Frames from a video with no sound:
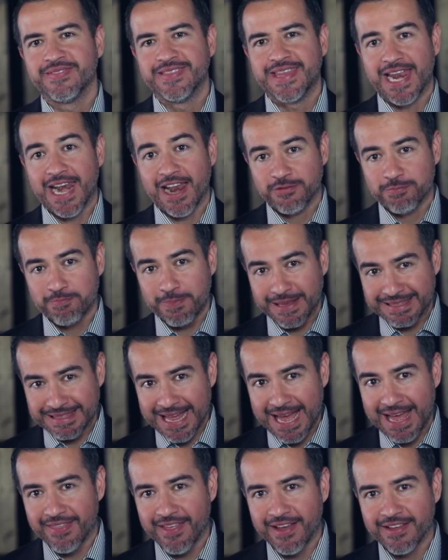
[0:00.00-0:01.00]
de las
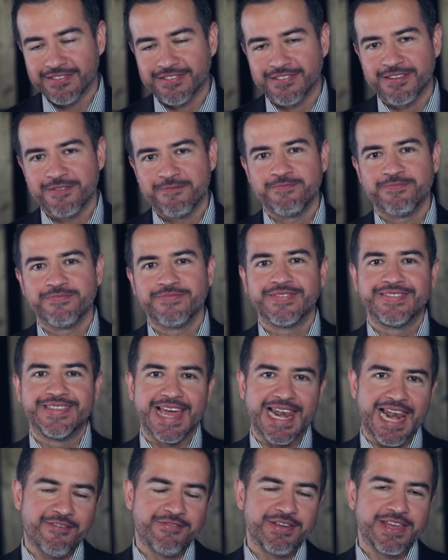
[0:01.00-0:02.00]
patadas
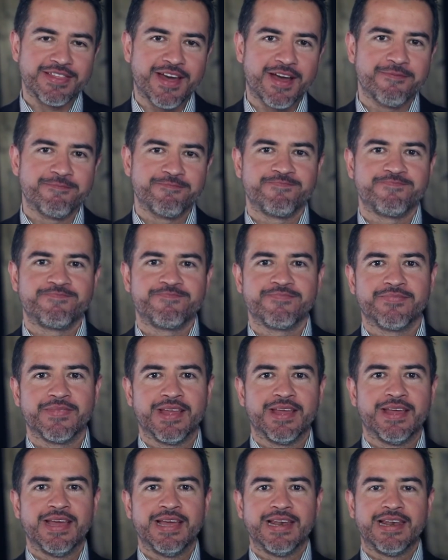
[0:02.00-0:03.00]
de la vida?
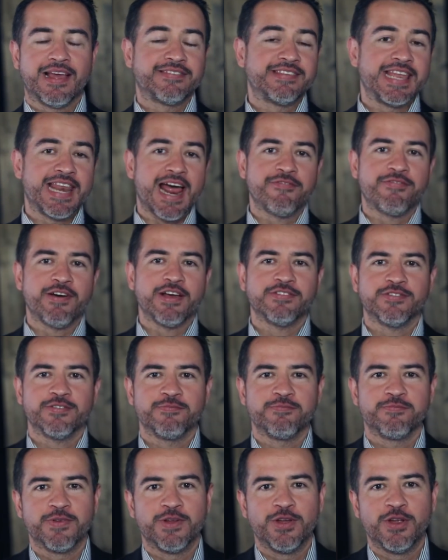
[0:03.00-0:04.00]
Las jirafas
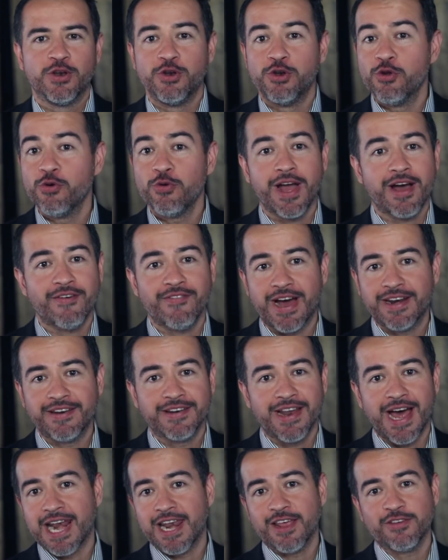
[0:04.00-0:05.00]
nunca
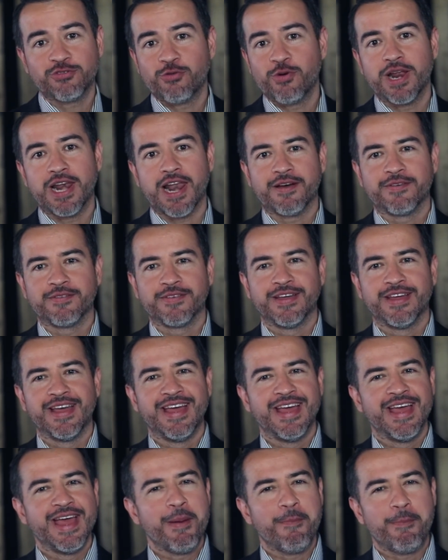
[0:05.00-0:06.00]
van a la escuela,
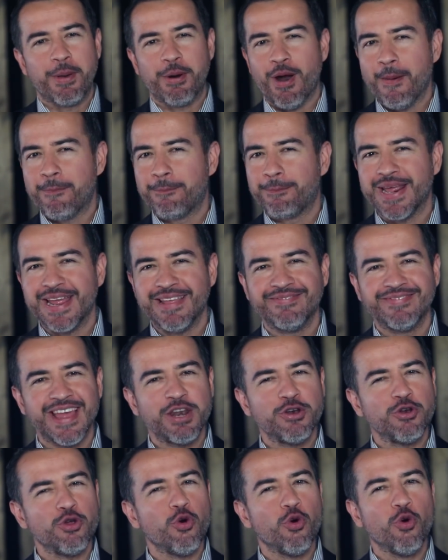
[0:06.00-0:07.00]
pero
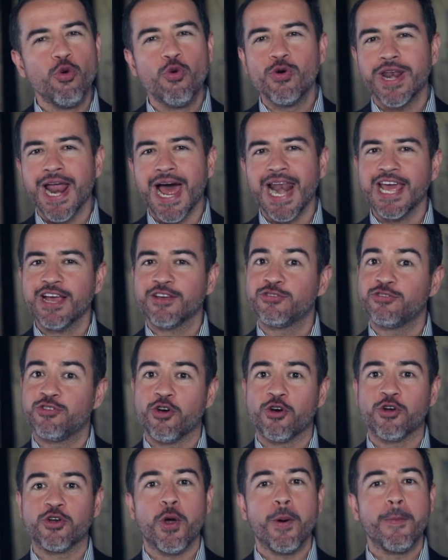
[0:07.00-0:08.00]
aprenden una
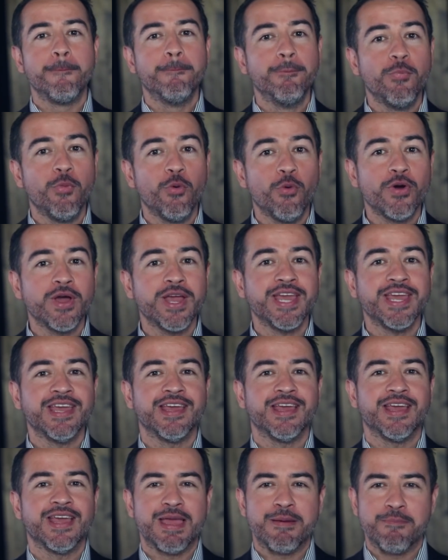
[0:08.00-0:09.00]
lección muy
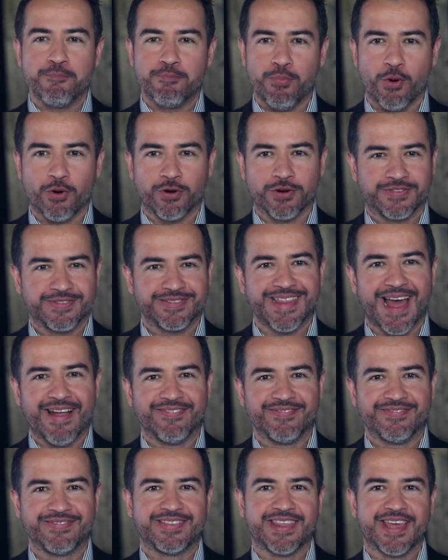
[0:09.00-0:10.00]

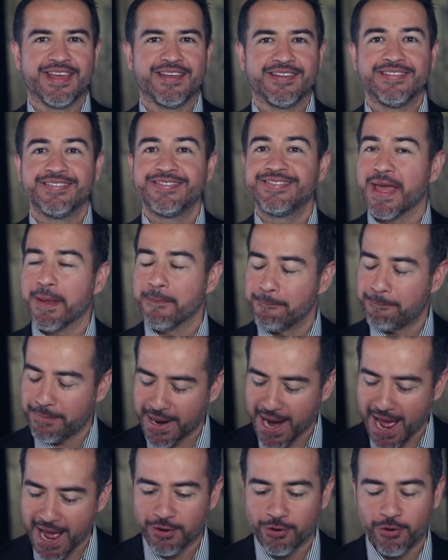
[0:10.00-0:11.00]
importante
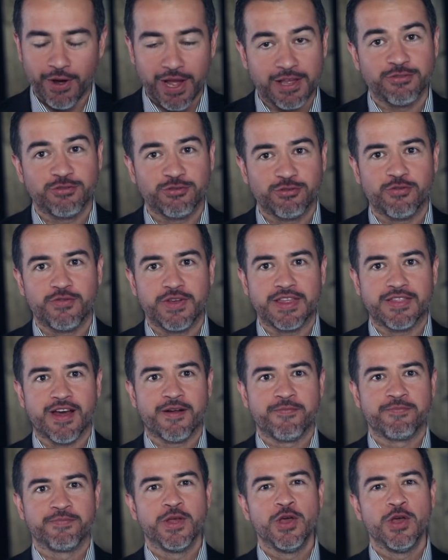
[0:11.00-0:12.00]
temprano en su vida.